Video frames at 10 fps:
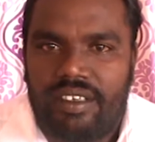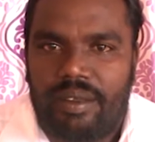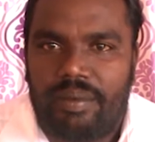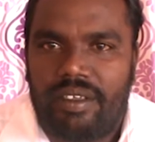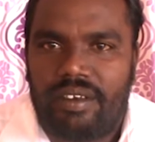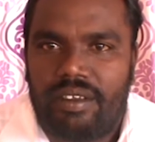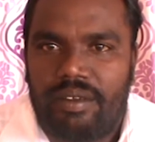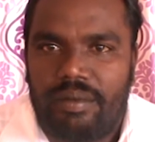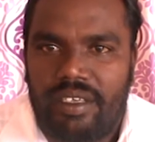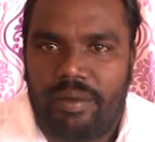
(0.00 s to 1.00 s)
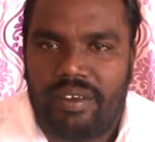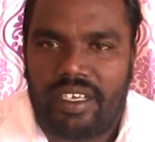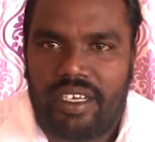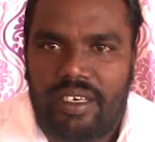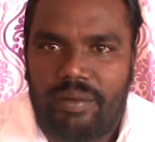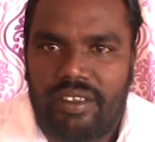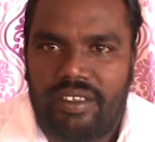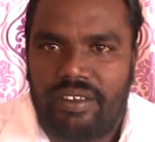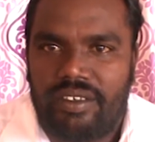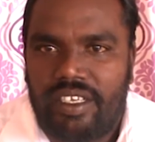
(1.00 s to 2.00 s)
నా పేరు కాటం
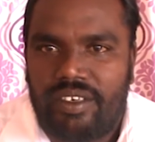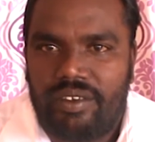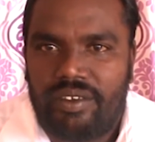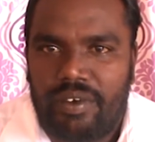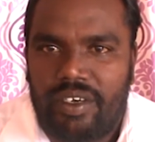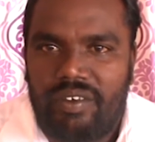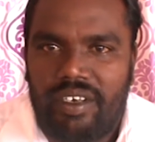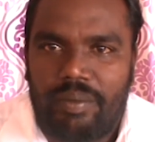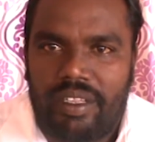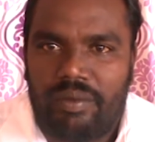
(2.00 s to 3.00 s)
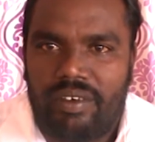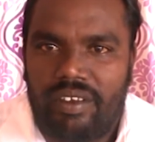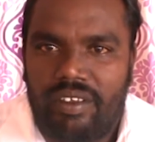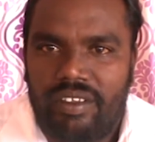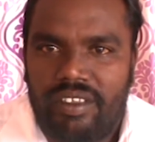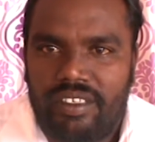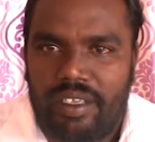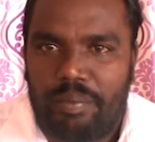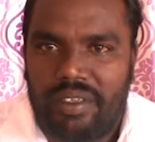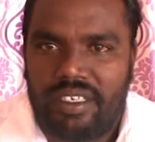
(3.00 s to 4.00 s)
కాటంరాజు రెండు వేల పదమూడులో
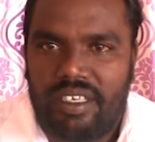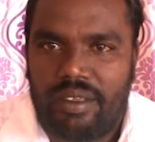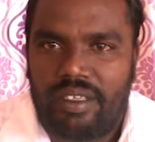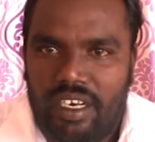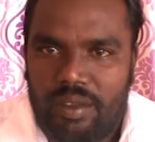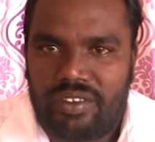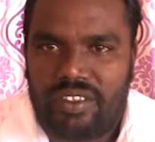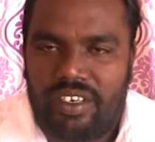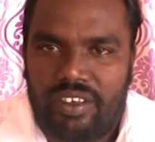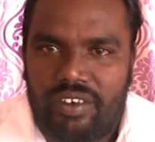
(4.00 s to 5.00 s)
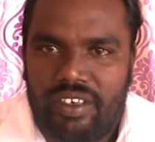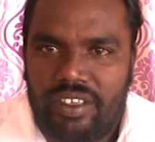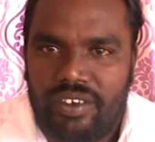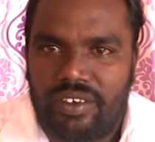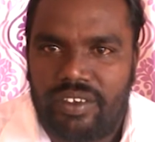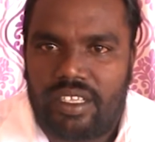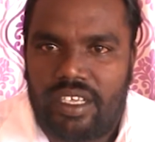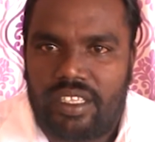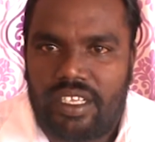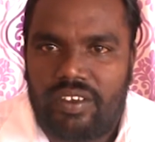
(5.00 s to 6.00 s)
సర్పంచ్ గా గ్రామస్తులు ఎన్నుకున్నారు
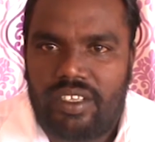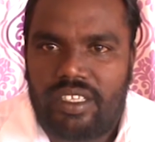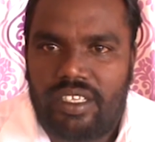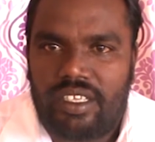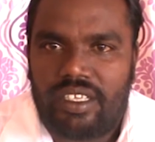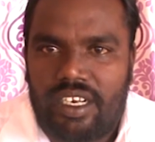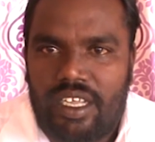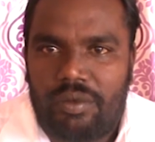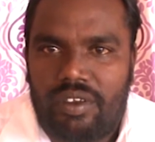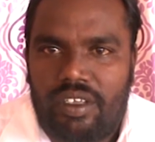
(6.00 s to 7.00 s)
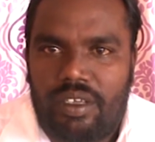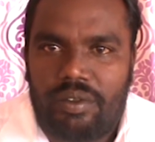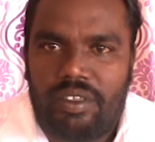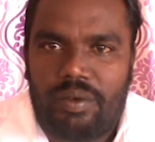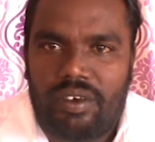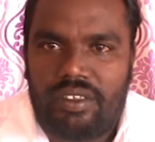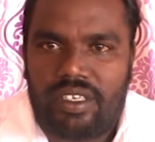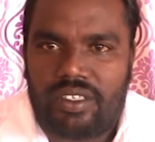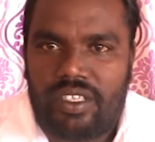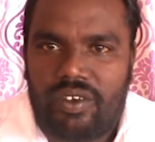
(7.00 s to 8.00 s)
ఆ తర్వాత గ్రామంలో అభివృద్ధి పనులు
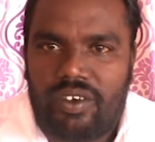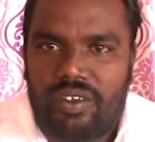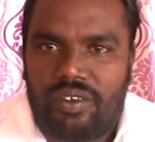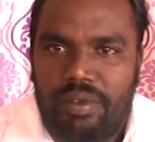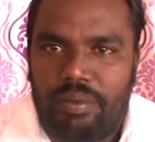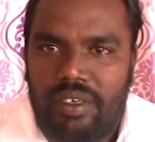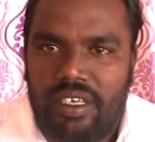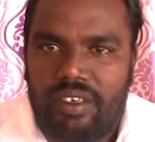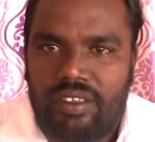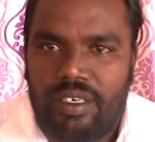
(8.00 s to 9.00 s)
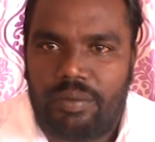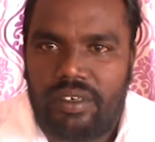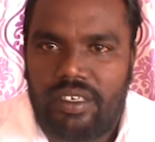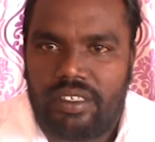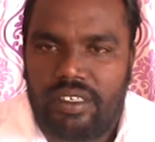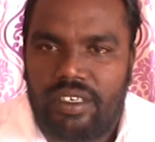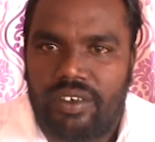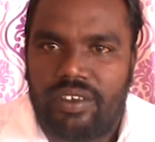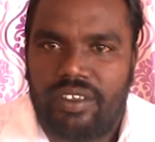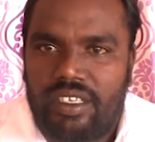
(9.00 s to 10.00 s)
చేస్తా ఉన్నాం పీపీ గారు జడ్పీటీసీ
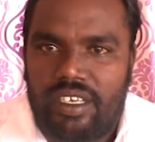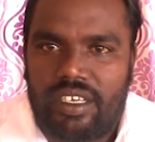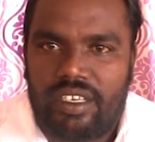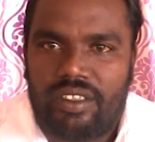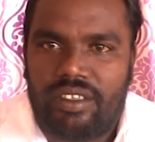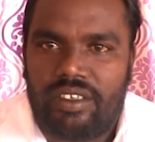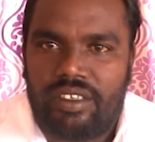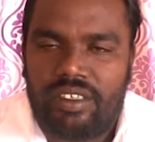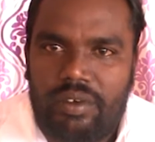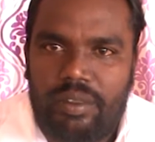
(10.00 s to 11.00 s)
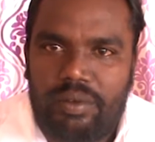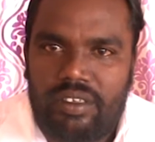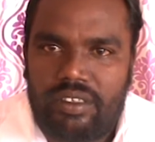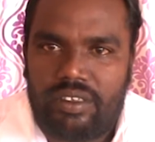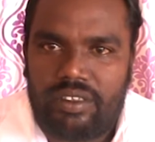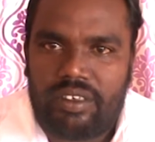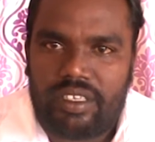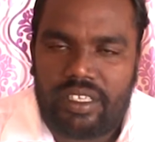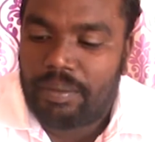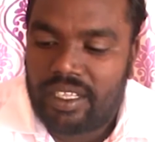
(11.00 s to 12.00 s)
గారు సహకారంతో పనులు
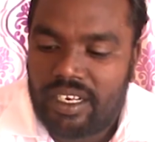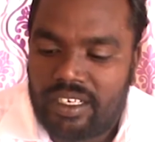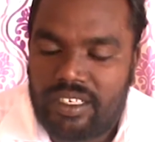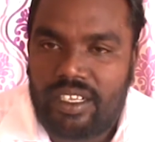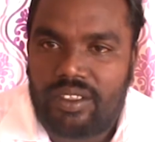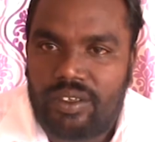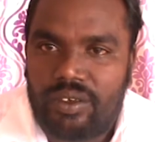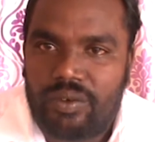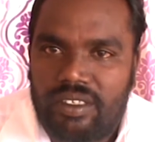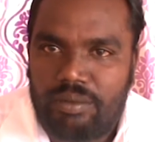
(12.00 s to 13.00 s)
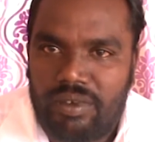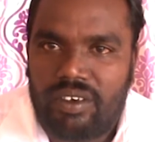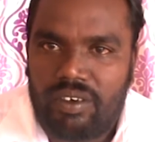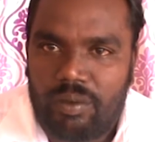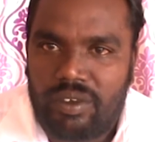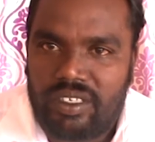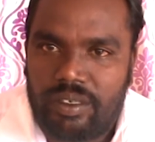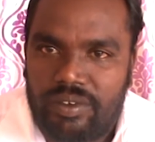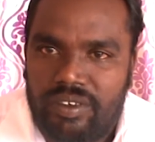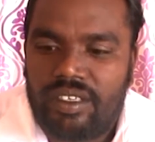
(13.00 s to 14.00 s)
జరుగుతున్నాయి పది లక్షలతో సిమెంట్ రోడ్డు
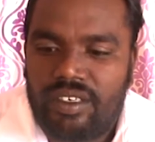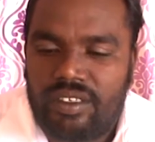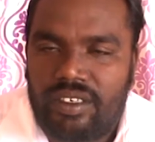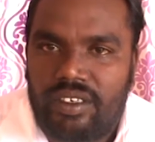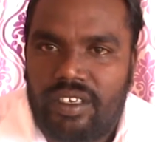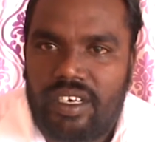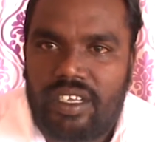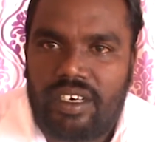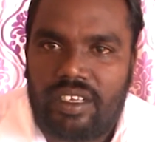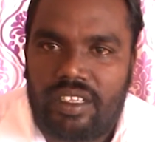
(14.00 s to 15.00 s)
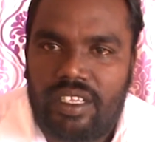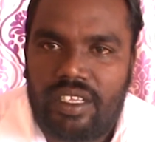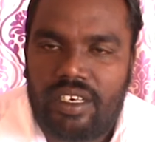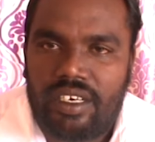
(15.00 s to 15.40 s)
పోసాము చెట్టు కార్యక్రమం కింద